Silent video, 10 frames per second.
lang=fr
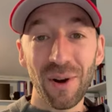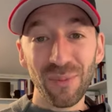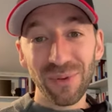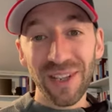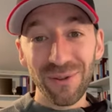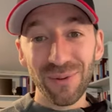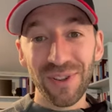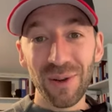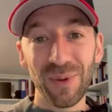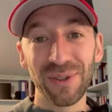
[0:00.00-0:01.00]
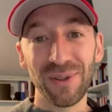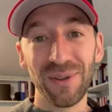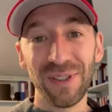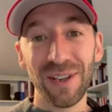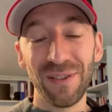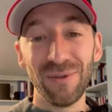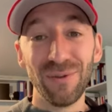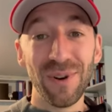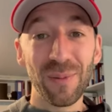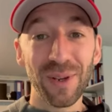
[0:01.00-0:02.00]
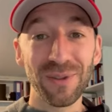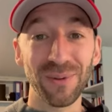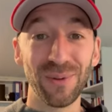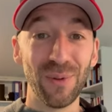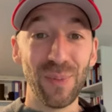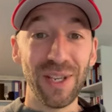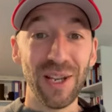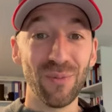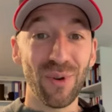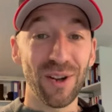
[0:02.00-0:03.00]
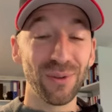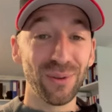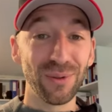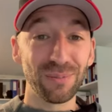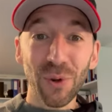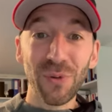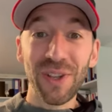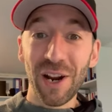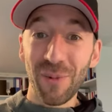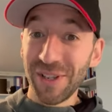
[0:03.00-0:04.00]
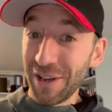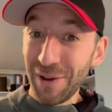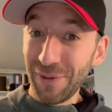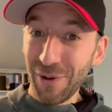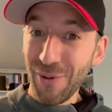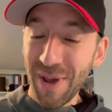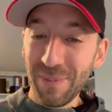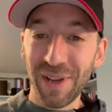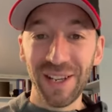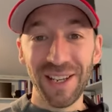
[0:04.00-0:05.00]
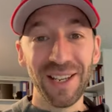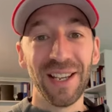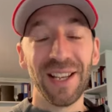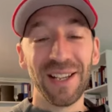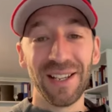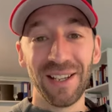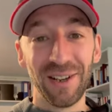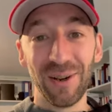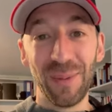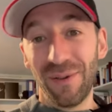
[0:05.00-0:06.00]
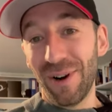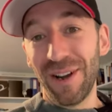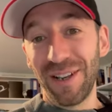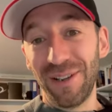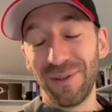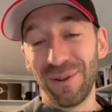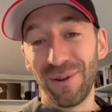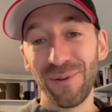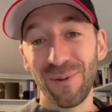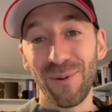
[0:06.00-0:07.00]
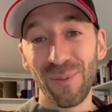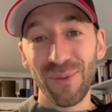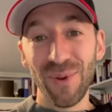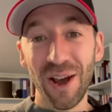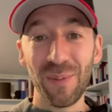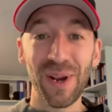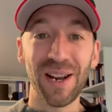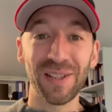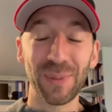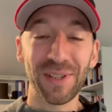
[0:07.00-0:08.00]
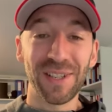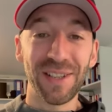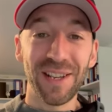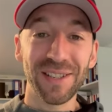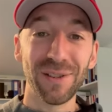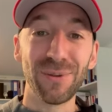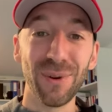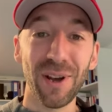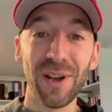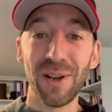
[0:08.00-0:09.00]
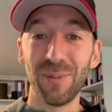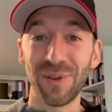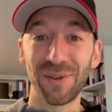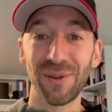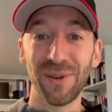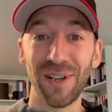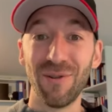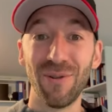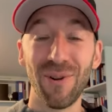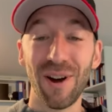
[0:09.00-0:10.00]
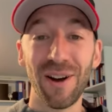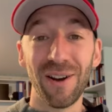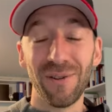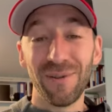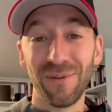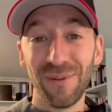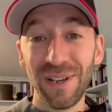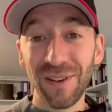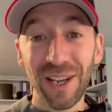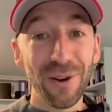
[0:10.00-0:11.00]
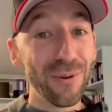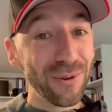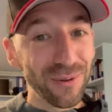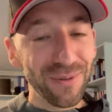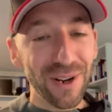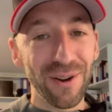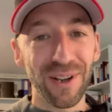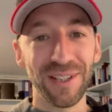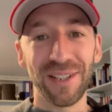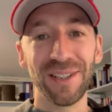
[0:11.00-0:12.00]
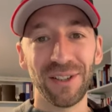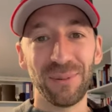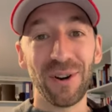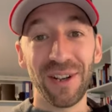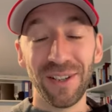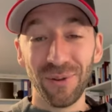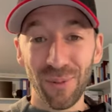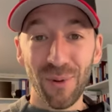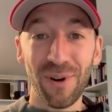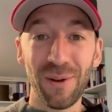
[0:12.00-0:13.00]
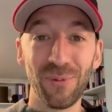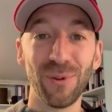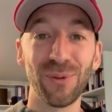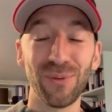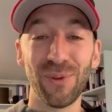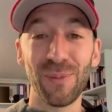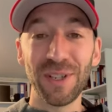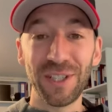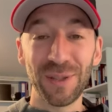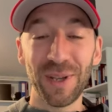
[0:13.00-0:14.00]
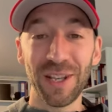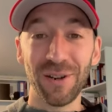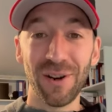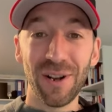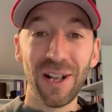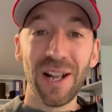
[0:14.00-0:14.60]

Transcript: un peu dégoûtés parce qu'ils avaient eu l'impression de payer pour un truc que finalement ils avaient fait eux-mêmes et euh, bah voilà, ils ne referont plus appel à ce prestataire, c'est sûr, parce qu'il ne leur a livré aucune valeur. Et ça, c'est vraiment un des gros problèmes qu'on trouve dans le machisme à l'école.